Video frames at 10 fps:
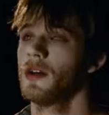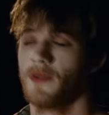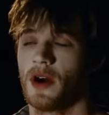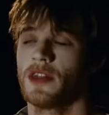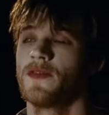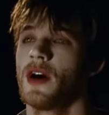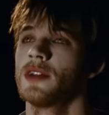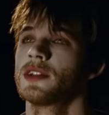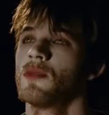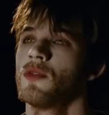Agora achei
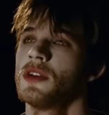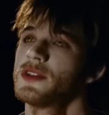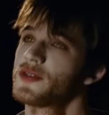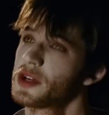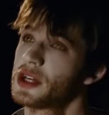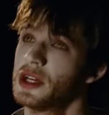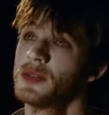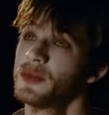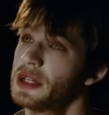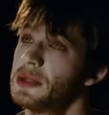alguém tão bizarra
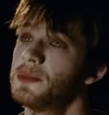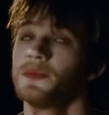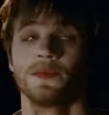quanto eu.